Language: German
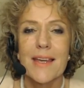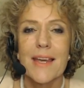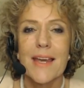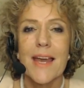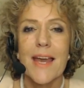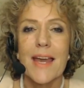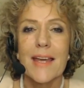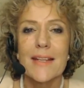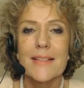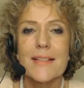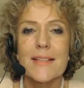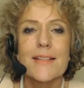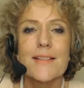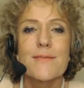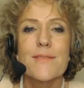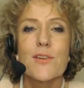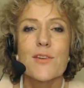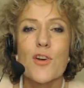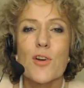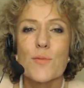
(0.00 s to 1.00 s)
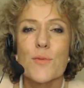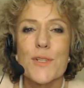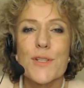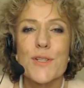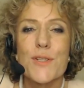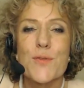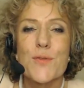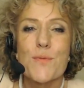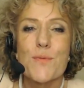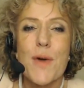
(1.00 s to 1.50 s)
Herzlich willkommen
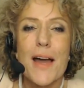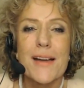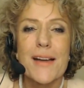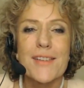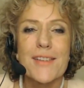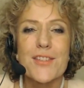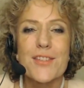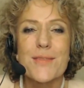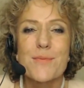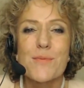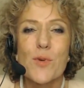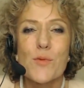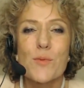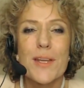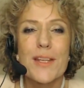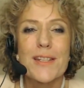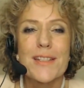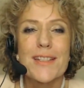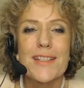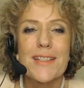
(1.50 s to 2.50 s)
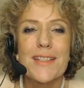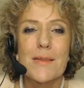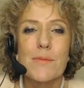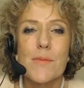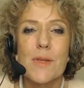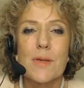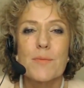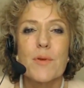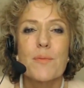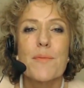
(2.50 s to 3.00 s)
zu magischen Momenten
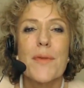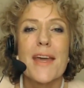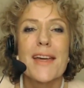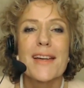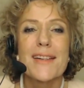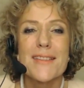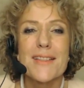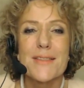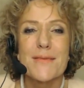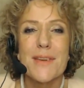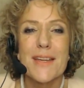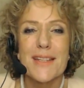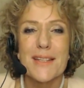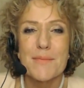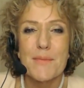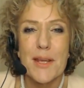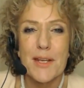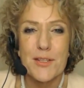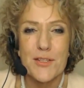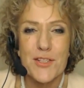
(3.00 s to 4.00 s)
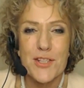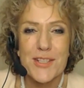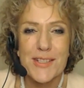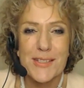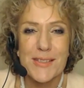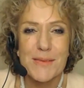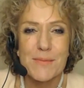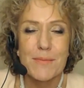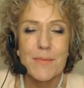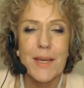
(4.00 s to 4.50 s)
mit bemerkenswerten
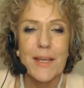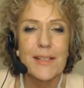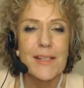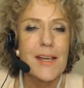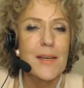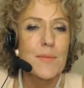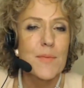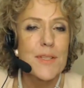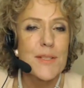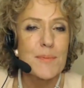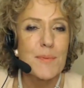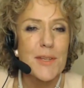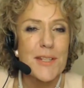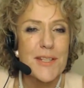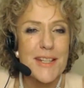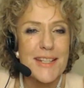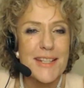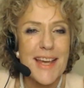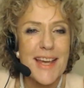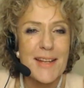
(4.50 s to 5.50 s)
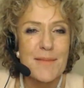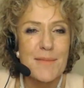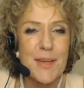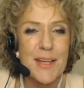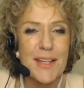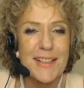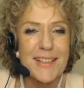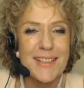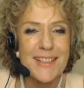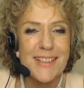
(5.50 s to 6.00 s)
Menschen. Mein Name ist Britta
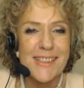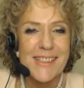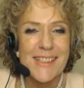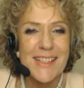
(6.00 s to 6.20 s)
Dahlberg.